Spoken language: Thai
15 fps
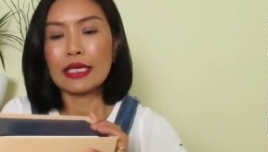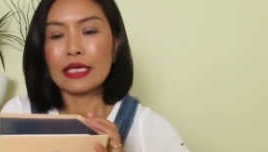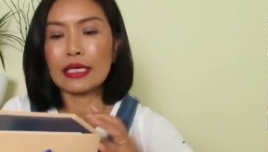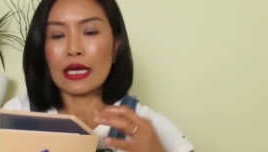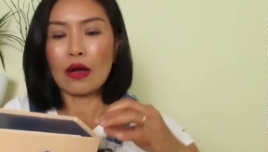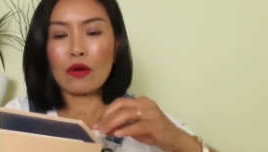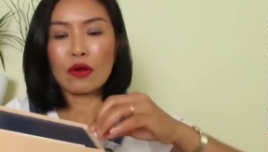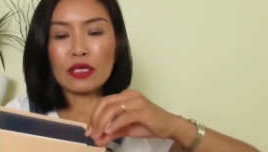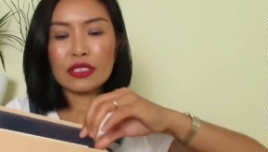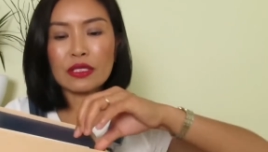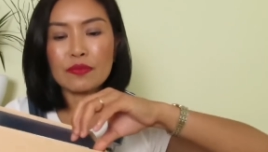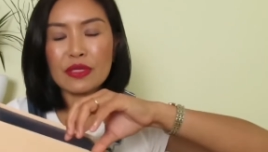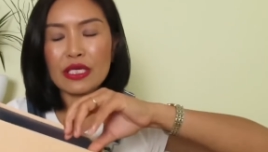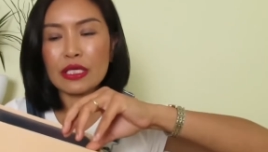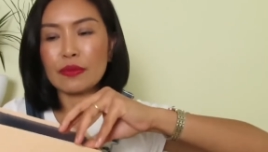เขาก็จะ
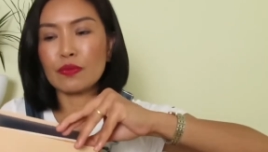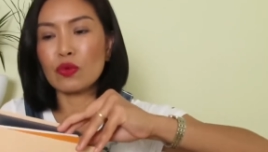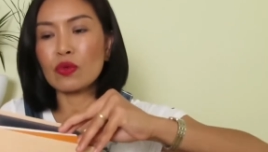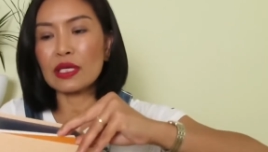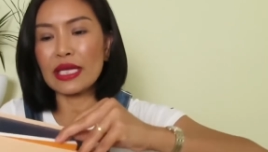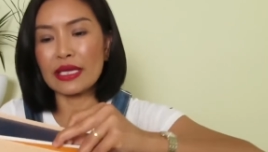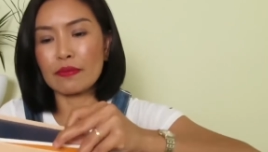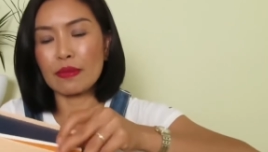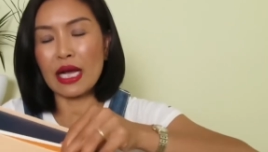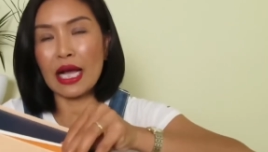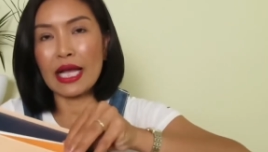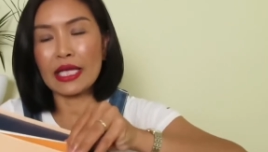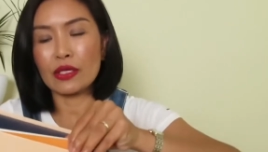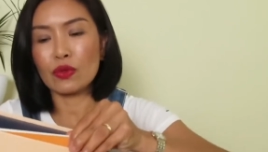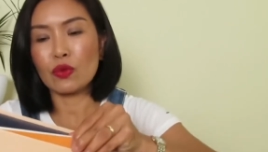มีบุ๊กเลตมา
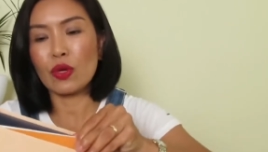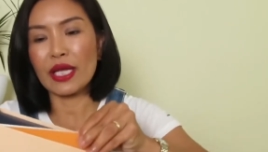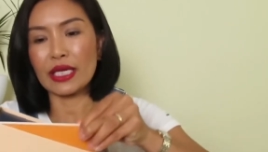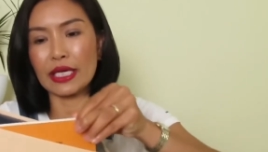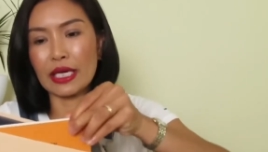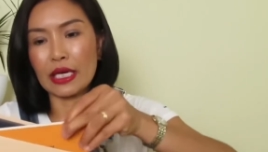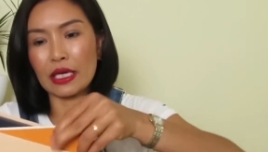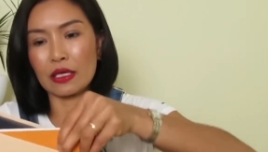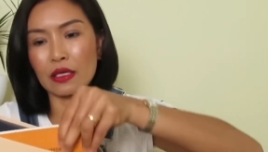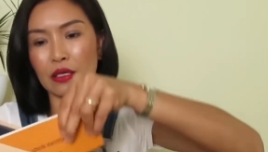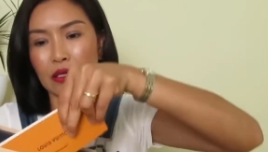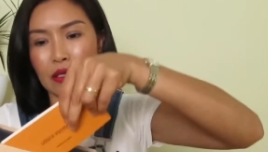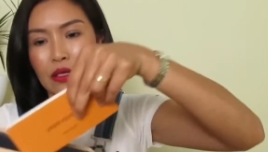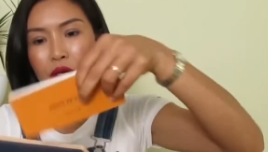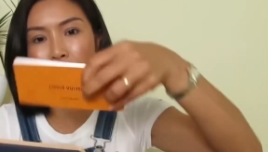ให้ด้วยนะคะ
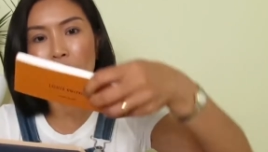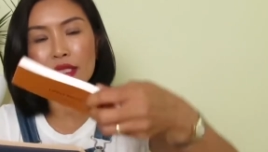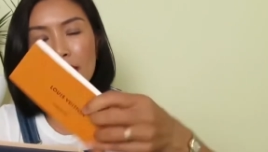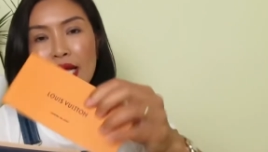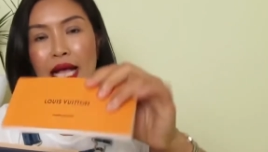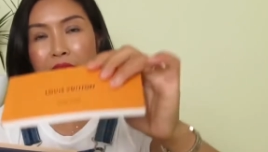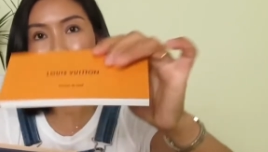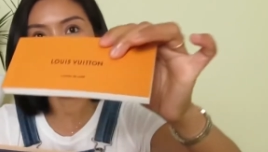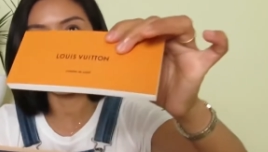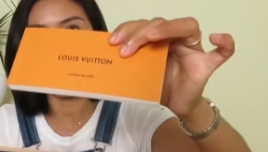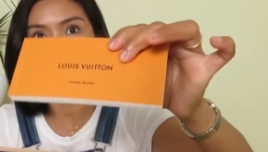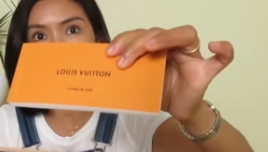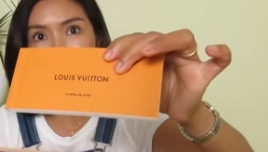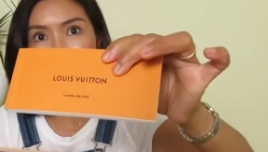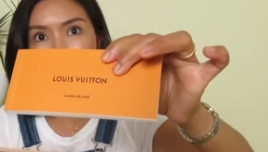ค่อนข้างห
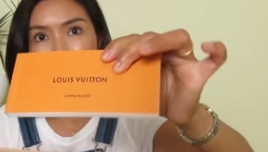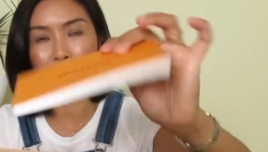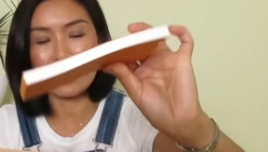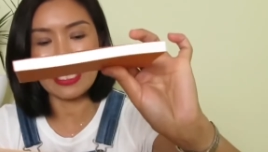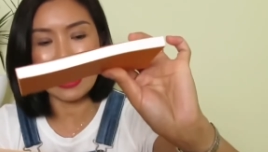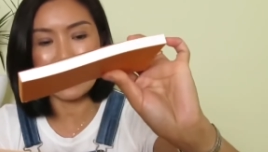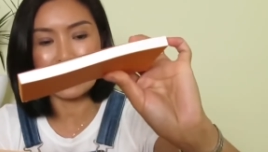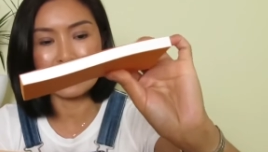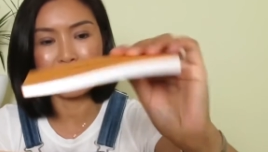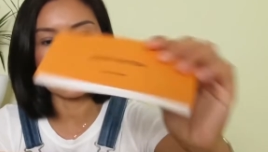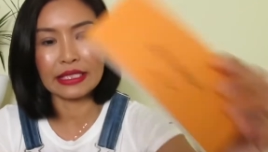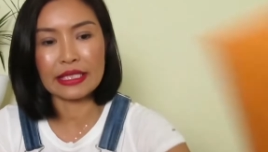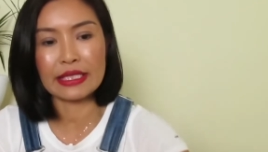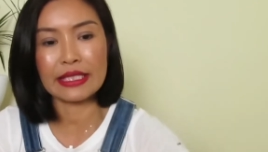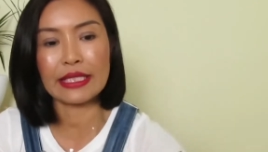นา แล้วก็ใหญ่เลย
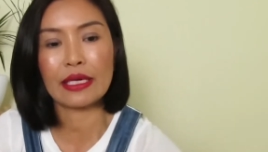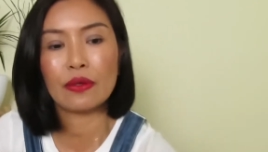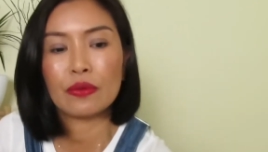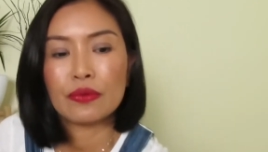ทีเดียว